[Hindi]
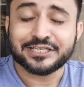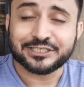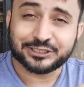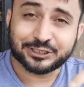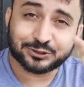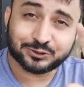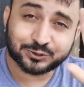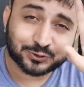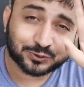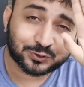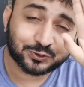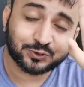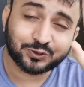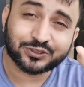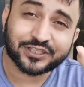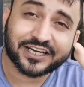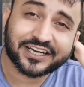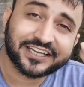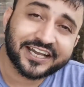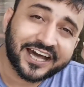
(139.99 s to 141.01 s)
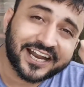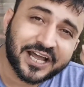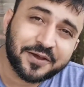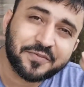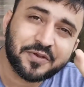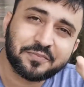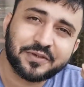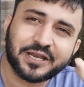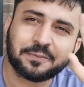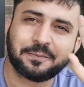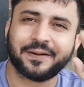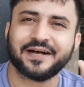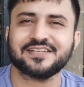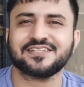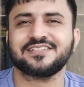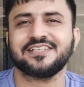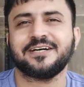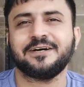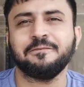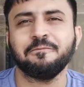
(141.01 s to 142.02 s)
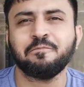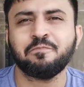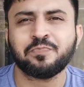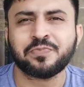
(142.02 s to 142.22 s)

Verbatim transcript: ये दोस्तों 2011 में मेरे पास था